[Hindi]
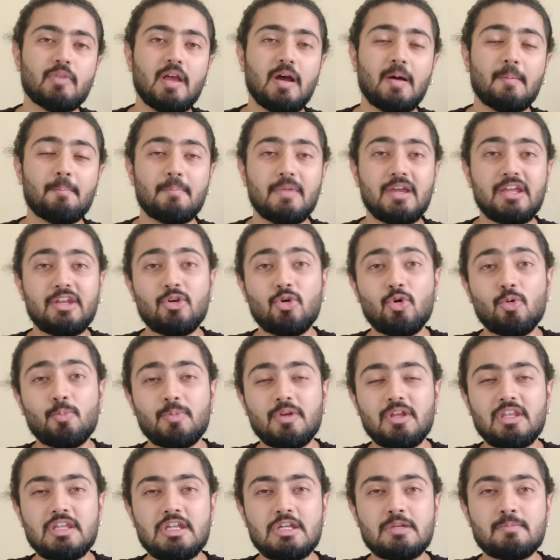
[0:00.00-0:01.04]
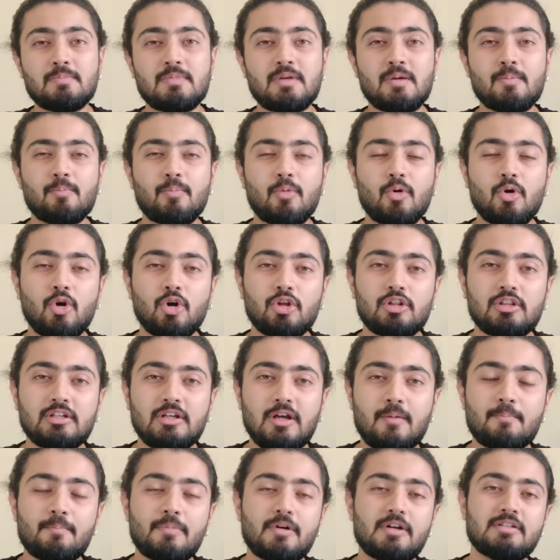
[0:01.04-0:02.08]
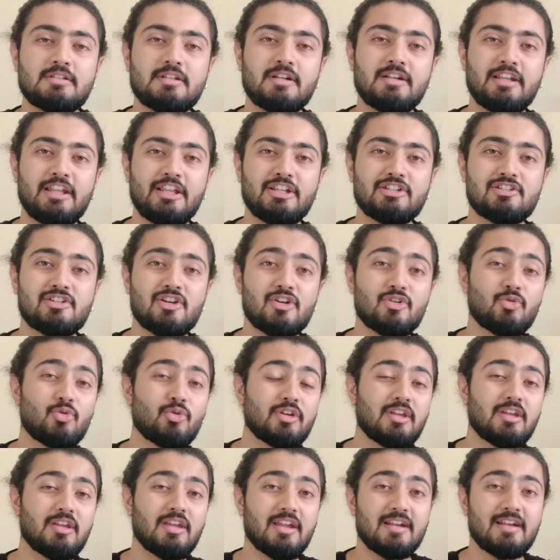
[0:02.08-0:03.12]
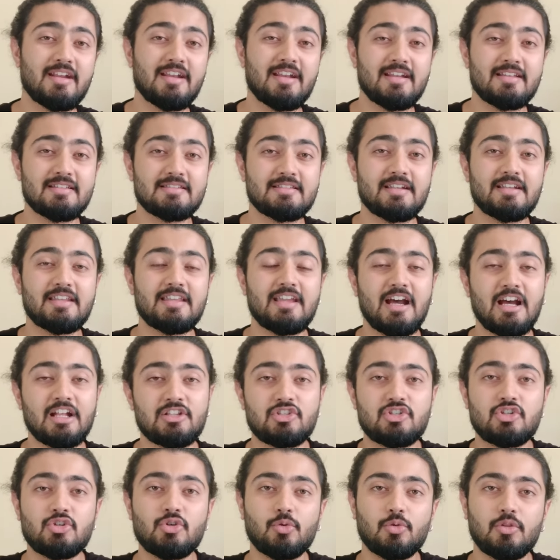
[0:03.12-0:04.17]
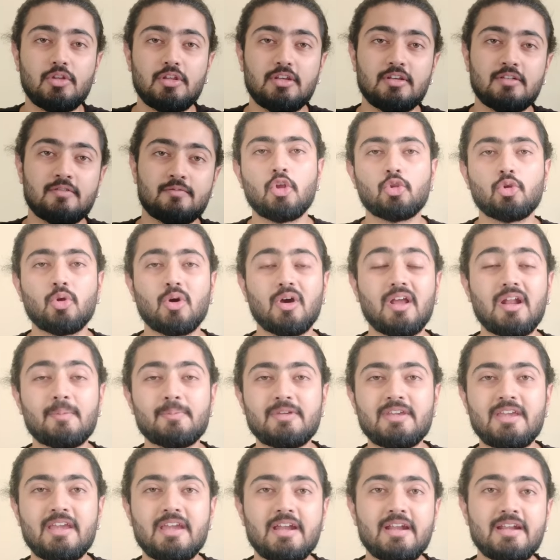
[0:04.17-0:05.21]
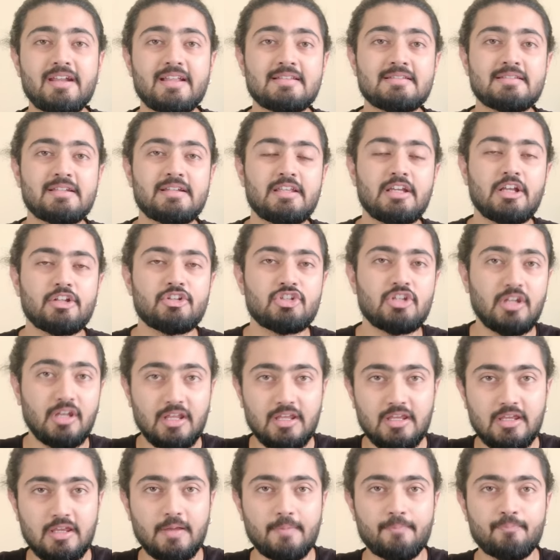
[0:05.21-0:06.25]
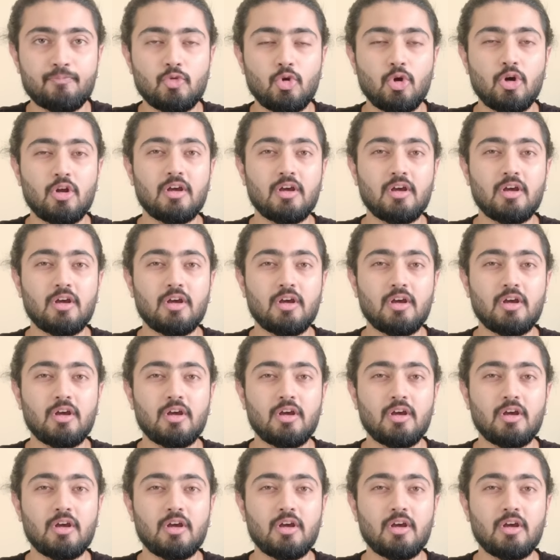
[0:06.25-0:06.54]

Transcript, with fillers: अब मेरे ओपिनियन में बहुत कम परसेंटेज लड़कों की हेयर डेंसिटी अच्छी होती है तो अगर आपकी हेयर डेंसिटी अच्छी नहीं है